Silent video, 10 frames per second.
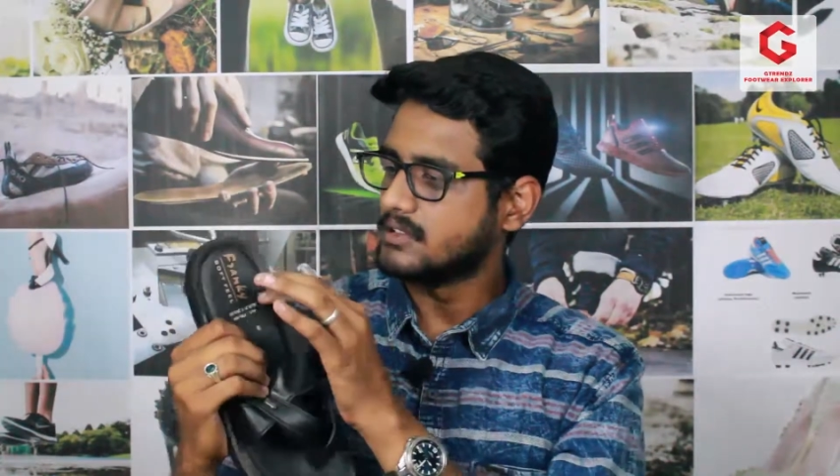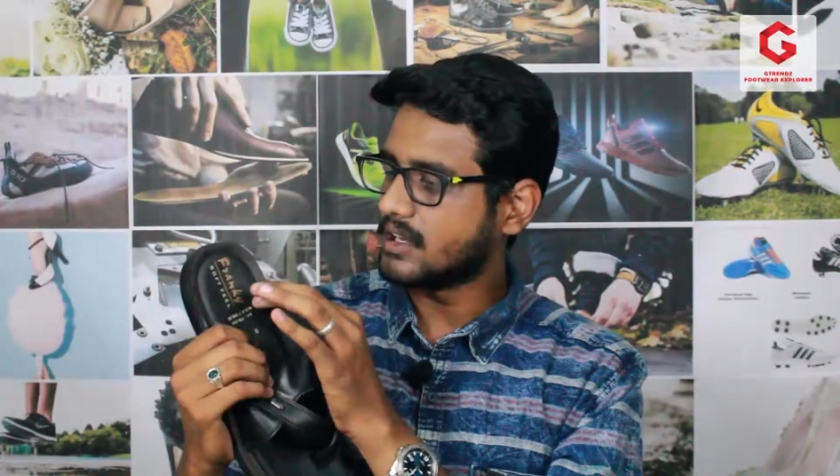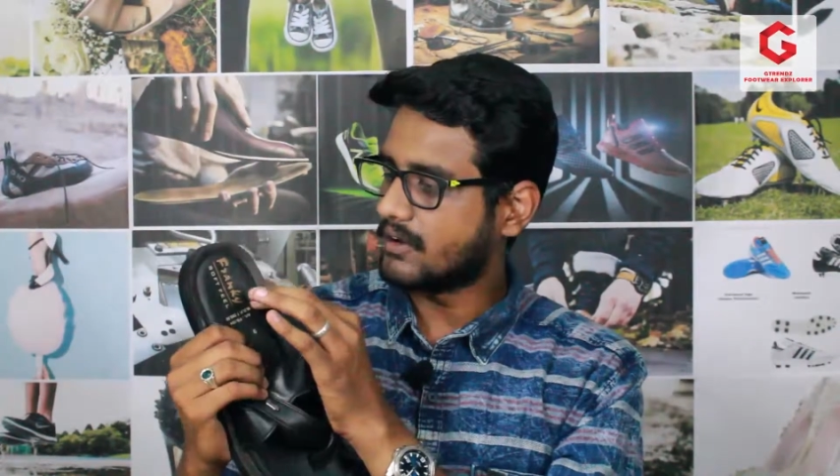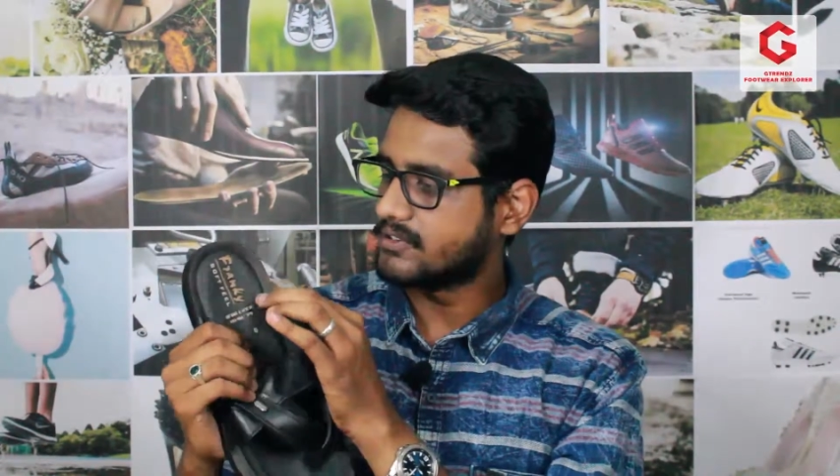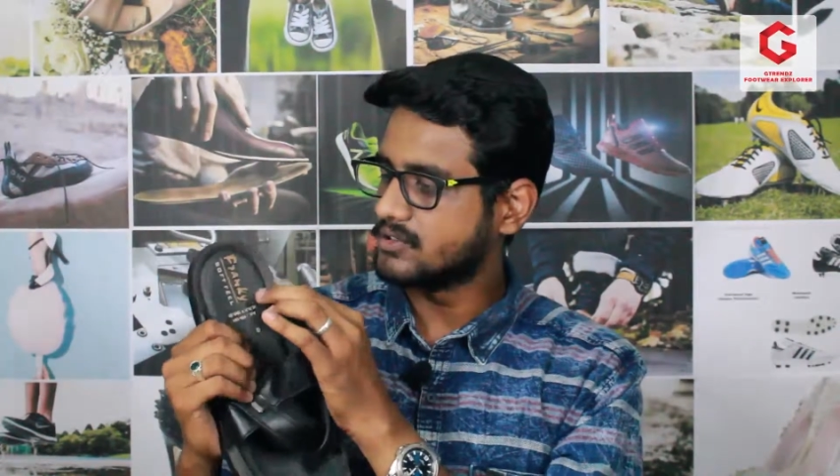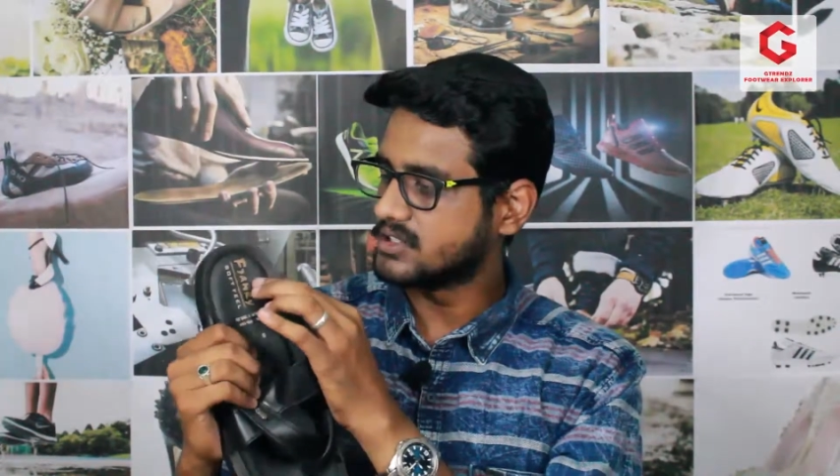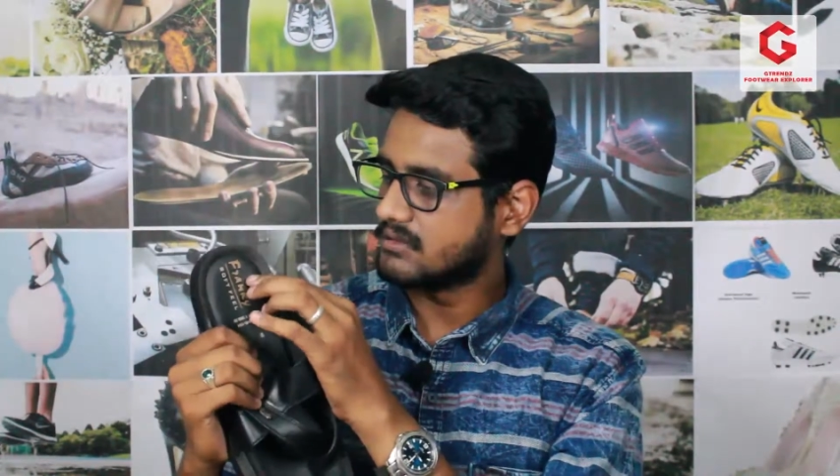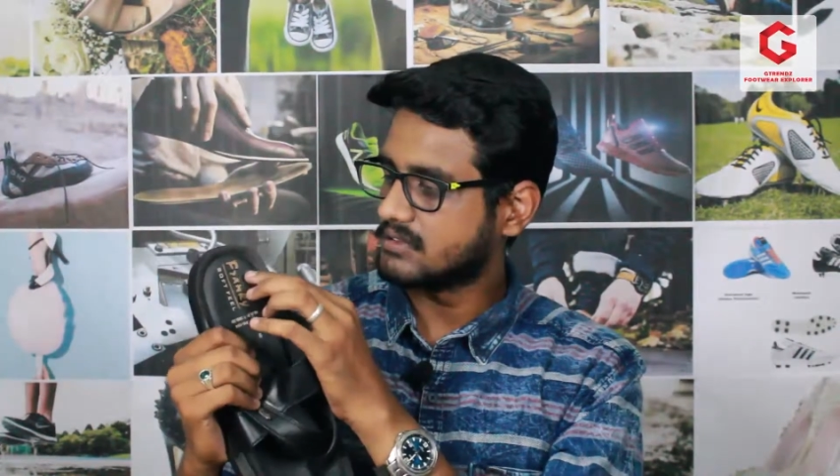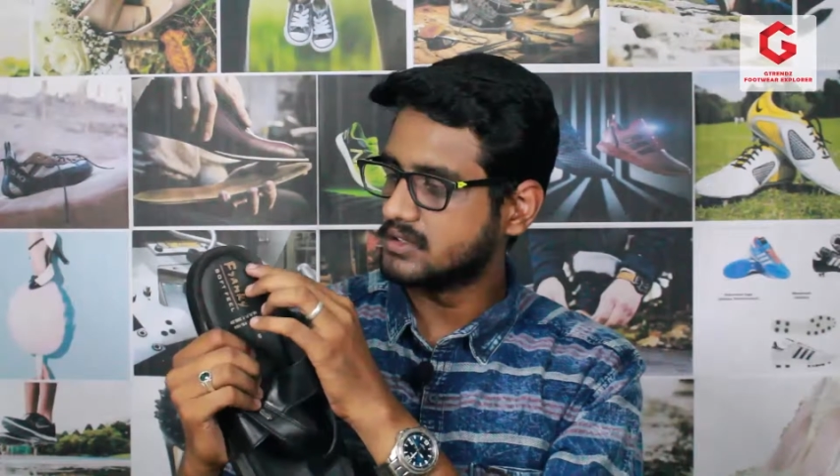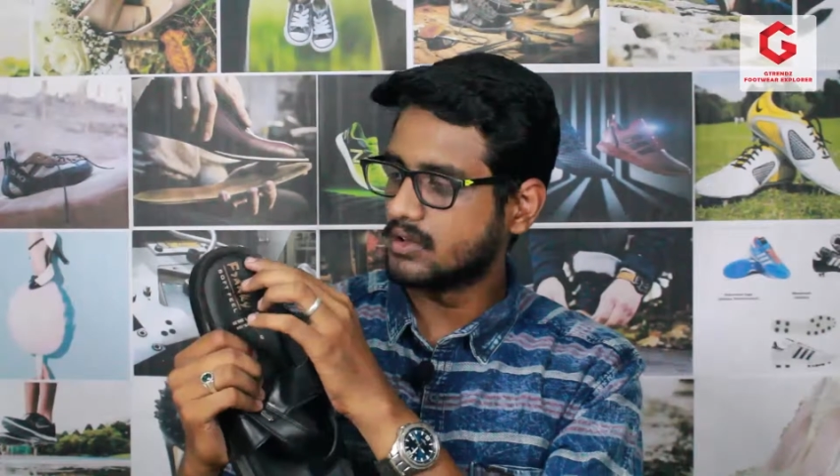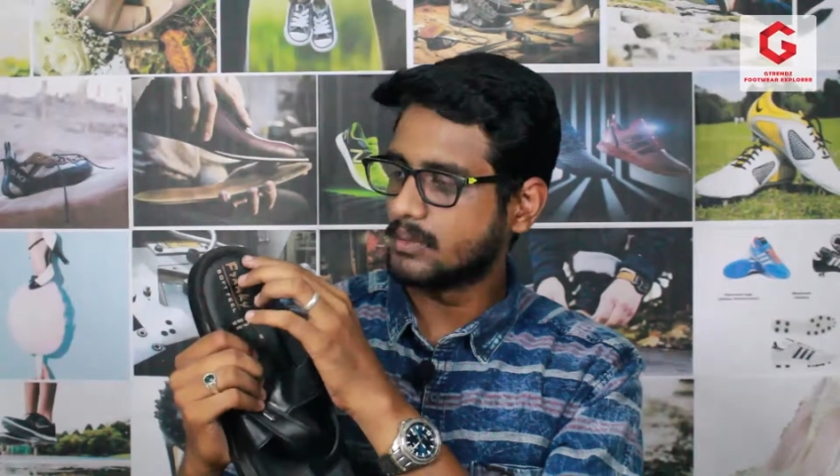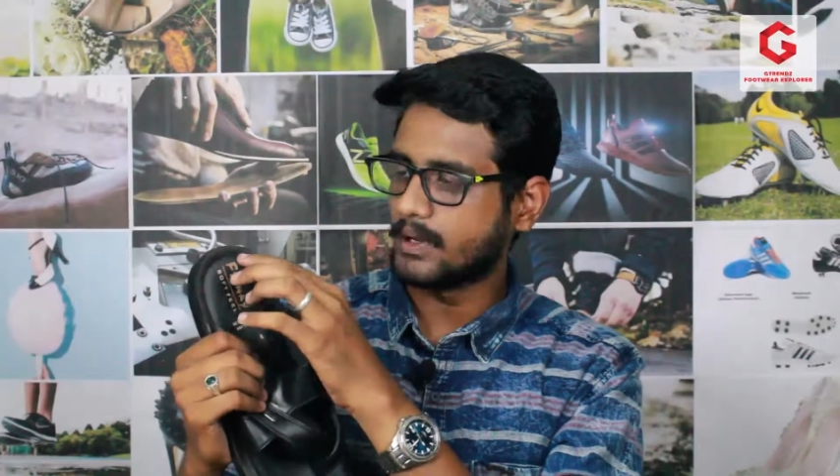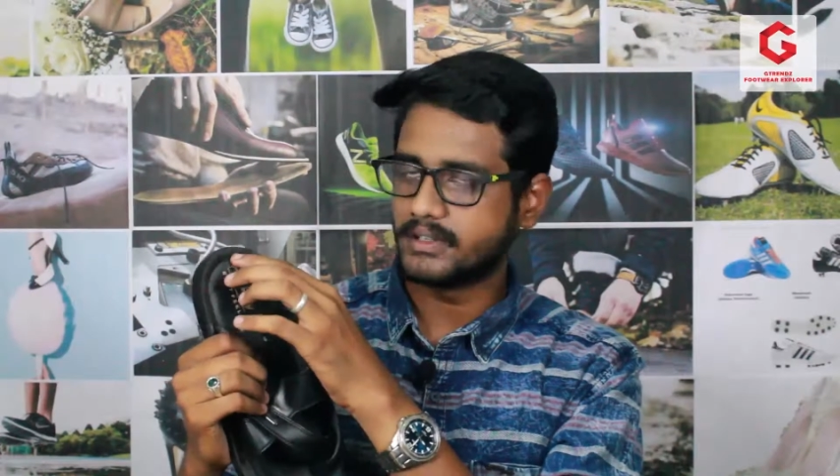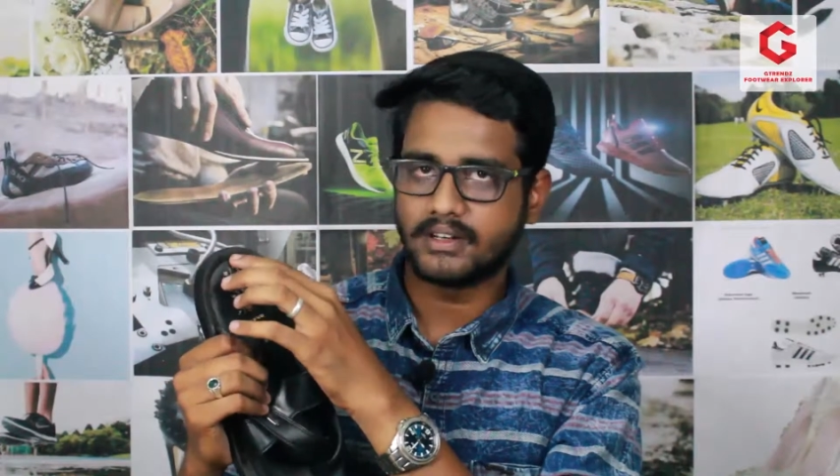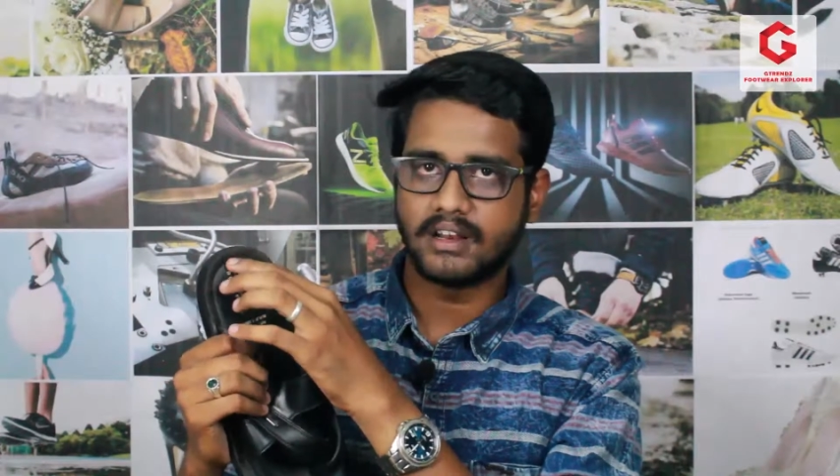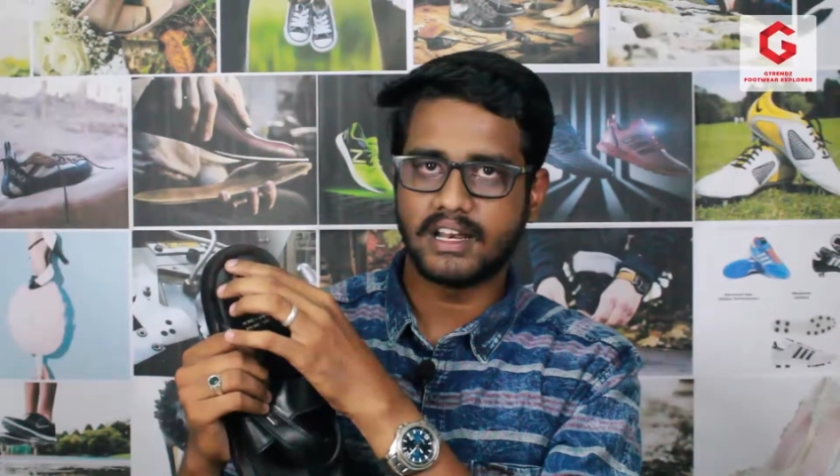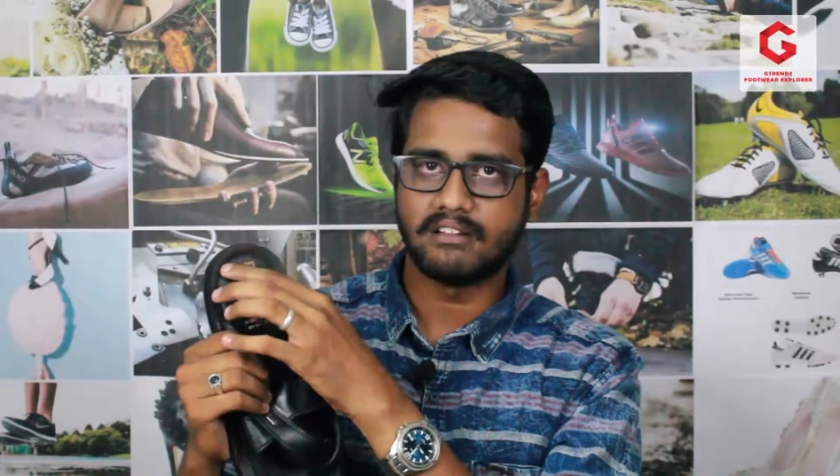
சாஃப்ட் குஷன் வந்து ஒரு பர்டிகுலர்